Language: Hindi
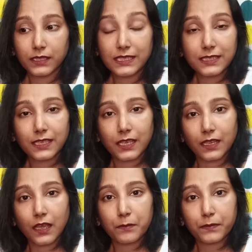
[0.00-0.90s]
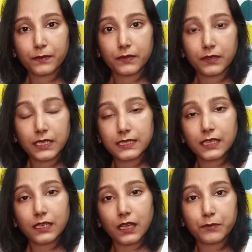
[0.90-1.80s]
ईजी है आप
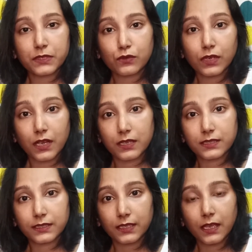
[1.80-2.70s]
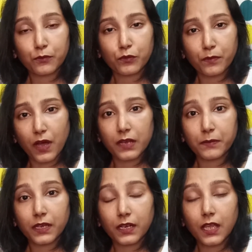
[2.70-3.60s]
ईजीली आप इसको लगा सकते हैं आपको बार
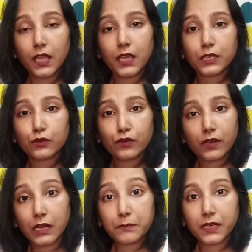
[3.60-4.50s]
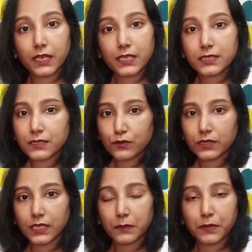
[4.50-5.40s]
बार यू नो रब करने की ज़रूरत
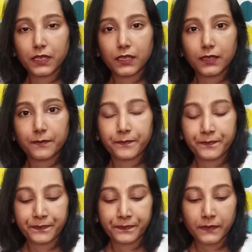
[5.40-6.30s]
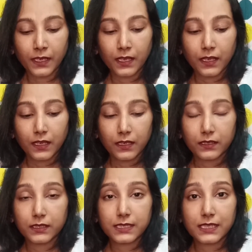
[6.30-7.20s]
नहीं पड़ेगी
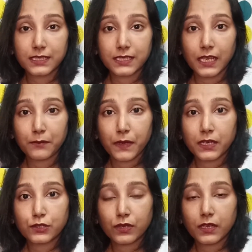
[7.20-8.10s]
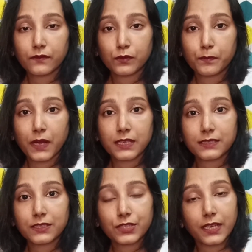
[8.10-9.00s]
इसकी स्टेइंग पार्ट जो है वो पाँच
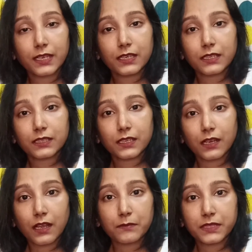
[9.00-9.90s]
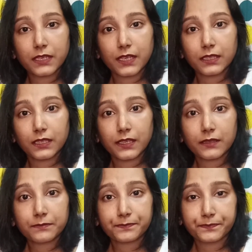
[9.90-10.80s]
से छः घंटे तक आराम से रहती है